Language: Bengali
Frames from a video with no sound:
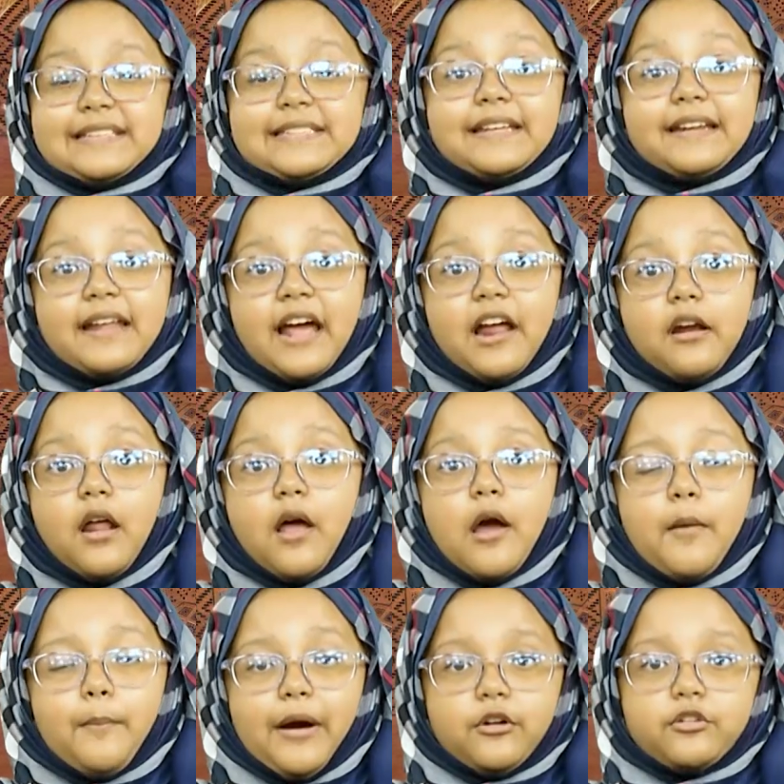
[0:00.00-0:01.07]
সিরিয়ার
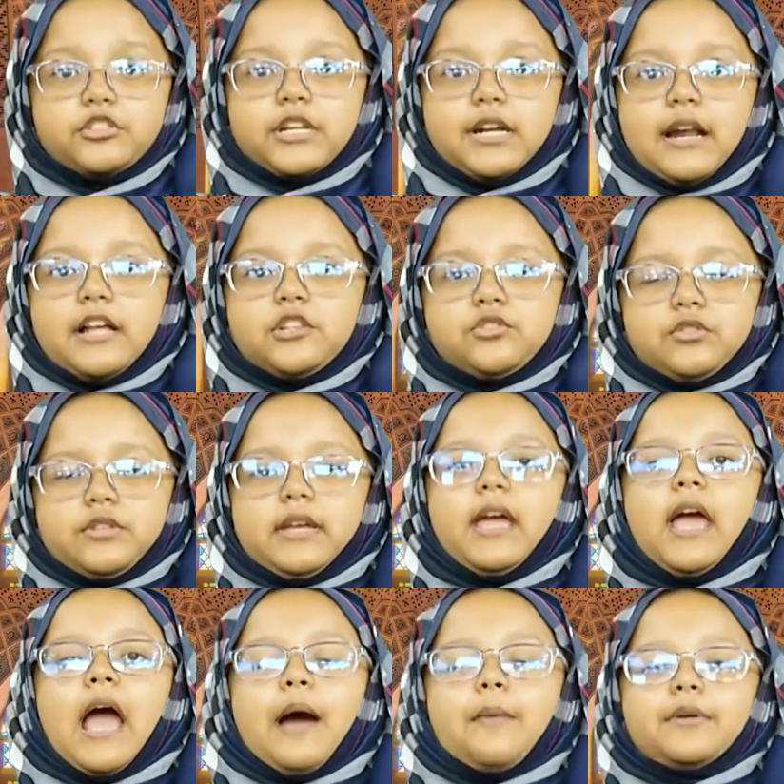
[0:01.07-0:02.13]
মানুষেরা যদি
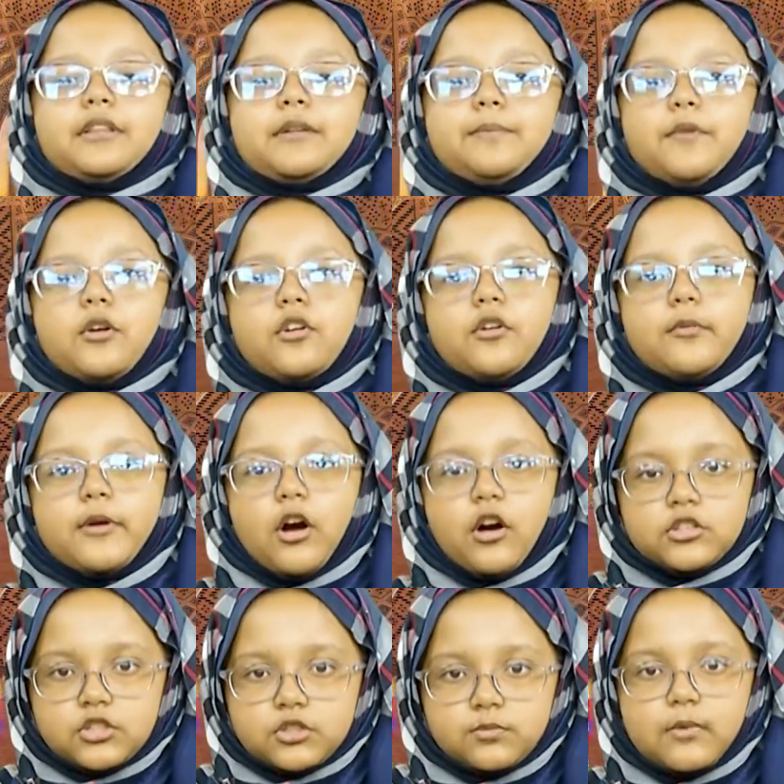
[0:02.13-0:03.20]
আমাদের প্রিয় নবী
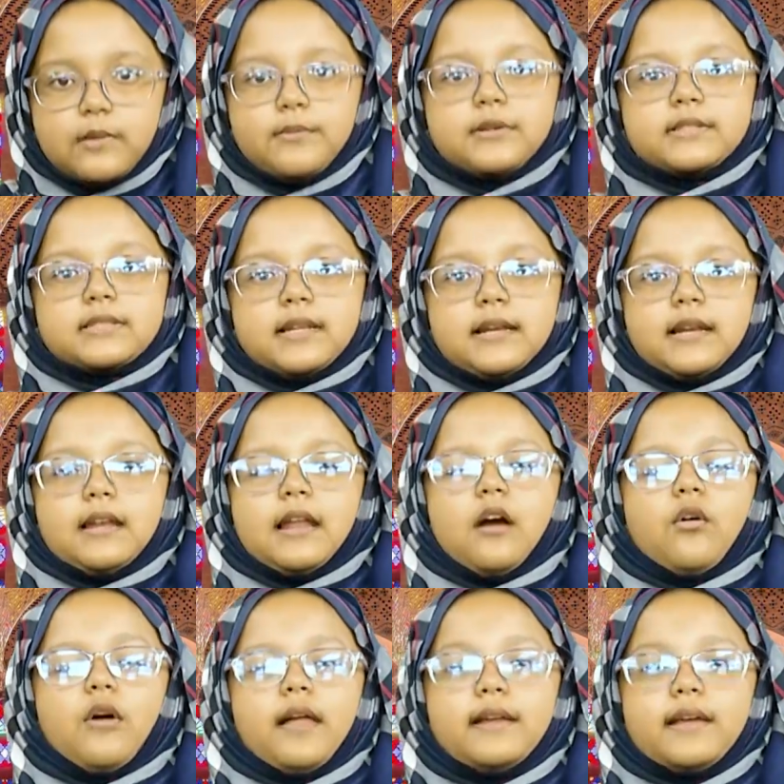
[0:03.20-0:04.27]
হজরত মোহাম্মদ সাল্লাহ
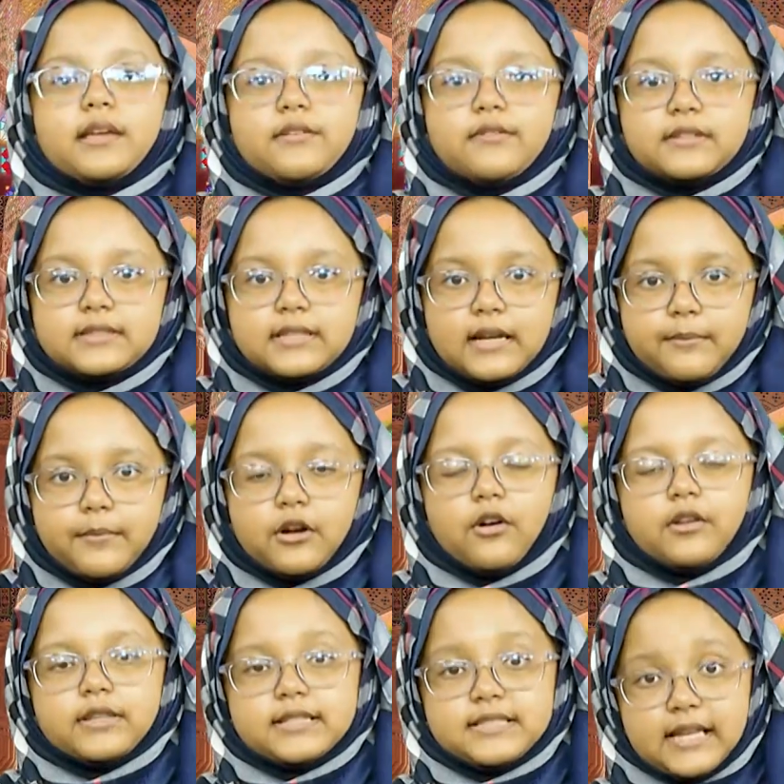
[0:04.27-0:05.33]
আলহি ওয়াসাল্লামের
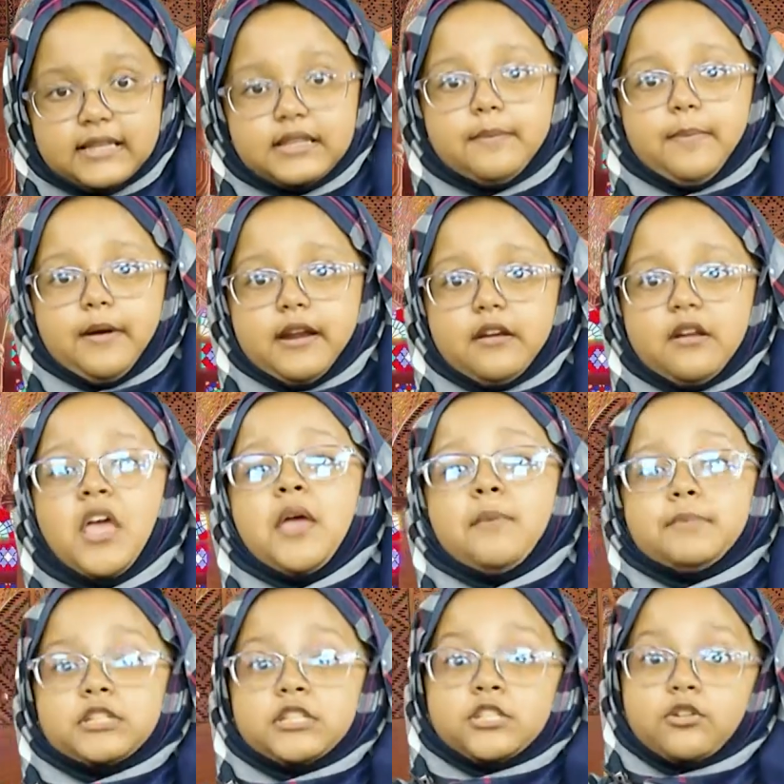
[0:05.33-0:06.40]
কথা জানতে পারেন
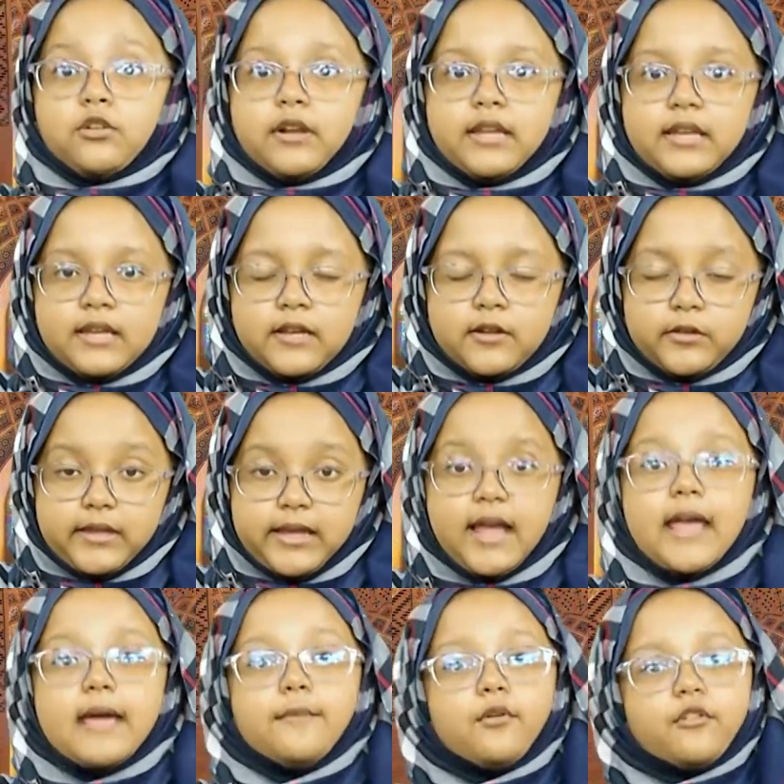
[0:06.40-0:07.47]
বিশেষ করে ইহুদি
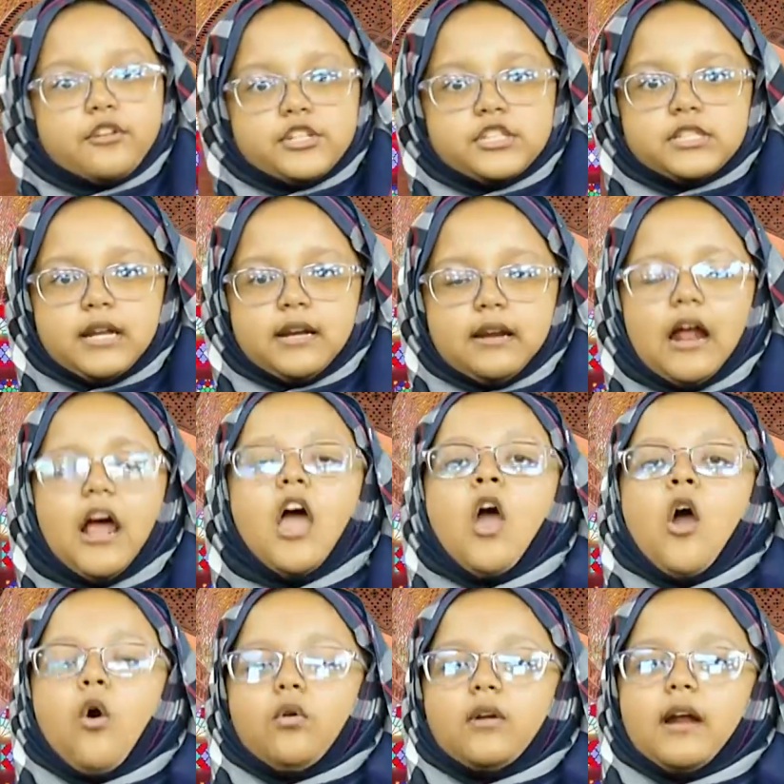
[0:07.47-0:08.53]
এবং খ্রিস্টানরা
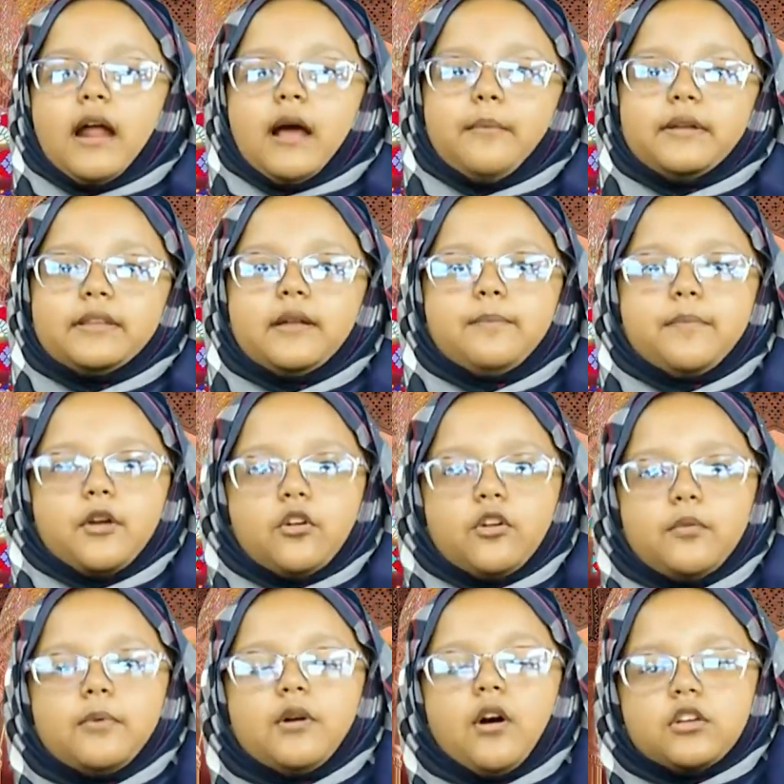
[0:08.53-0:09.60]
ওনারা আমাদের প্রিয়
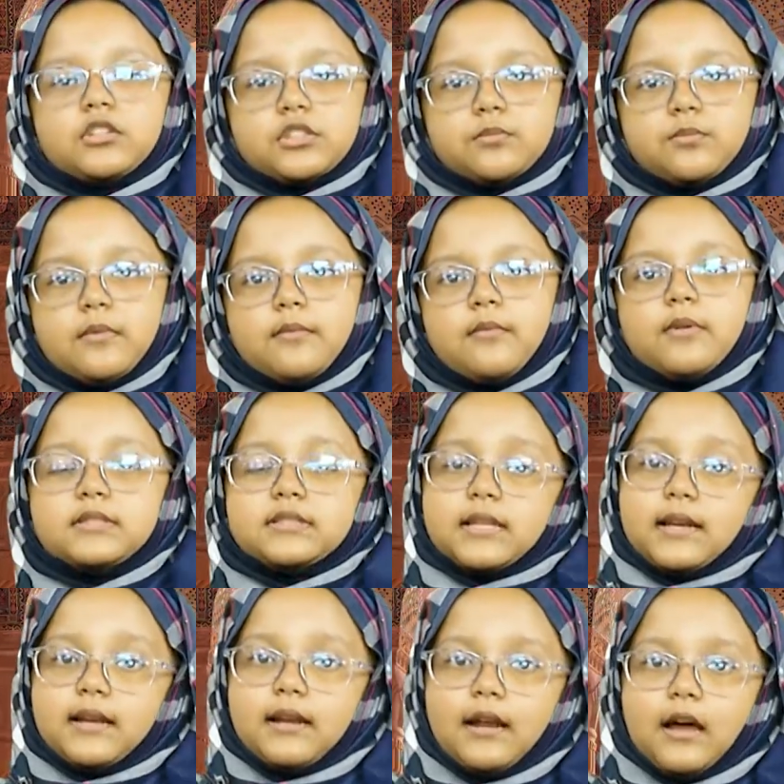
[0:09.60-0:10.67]
নবী হজরত মোহাম্মদ
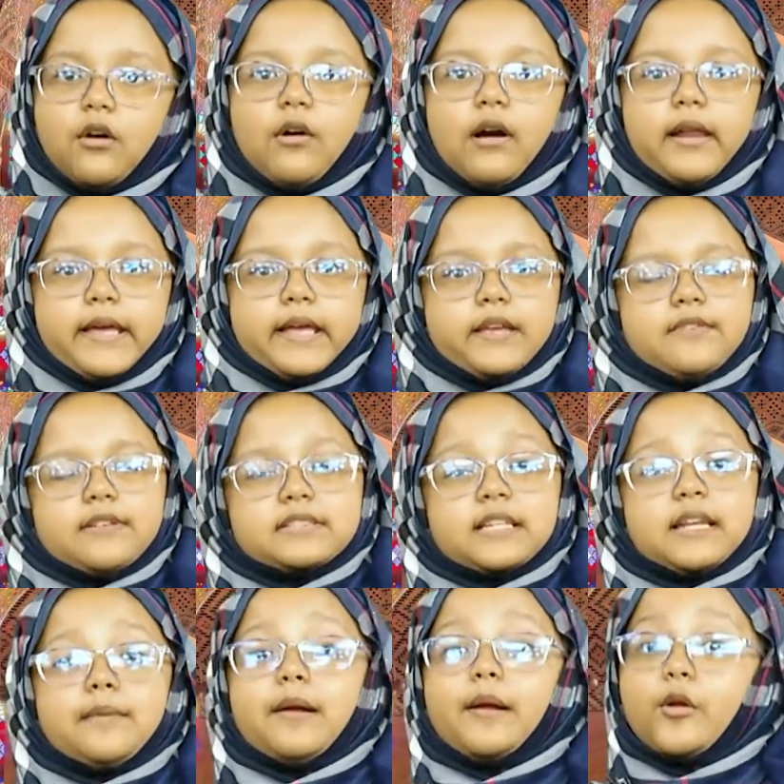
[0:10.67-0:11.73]
সাল্লাহ আলহি
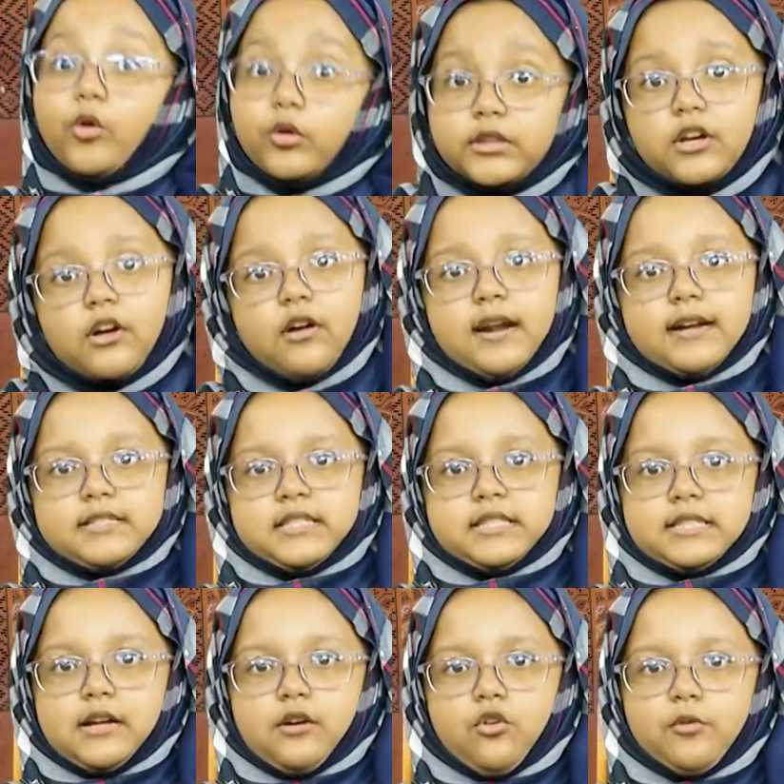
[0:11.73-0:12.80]
ওয়াসাল্লামের ক্ষতি করার
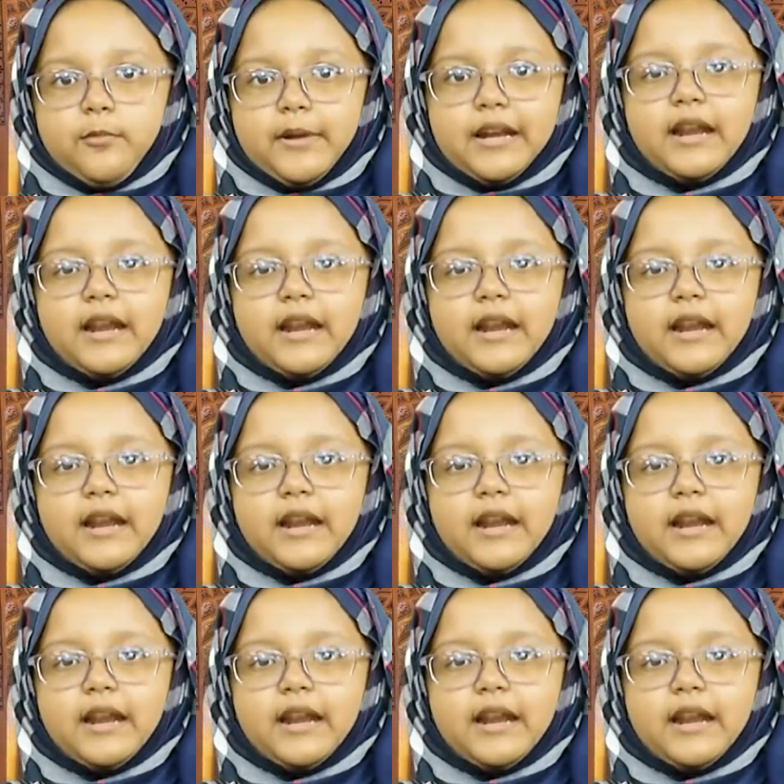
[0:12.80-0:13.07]
চেষ্টা করবেন